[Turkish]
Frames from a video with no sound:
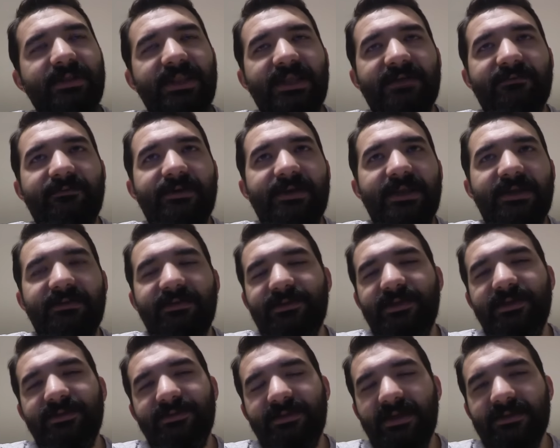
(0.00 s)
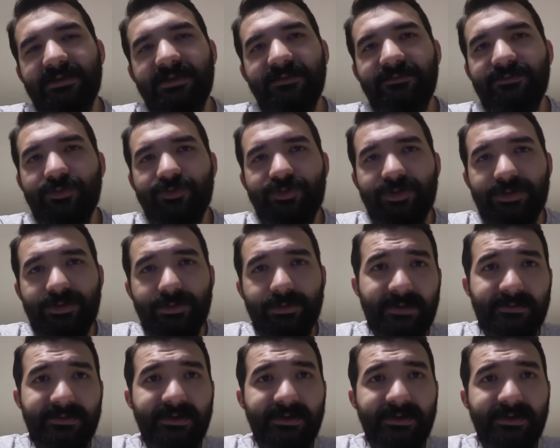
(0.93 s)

bir adam var. Evet internette video çekiyor.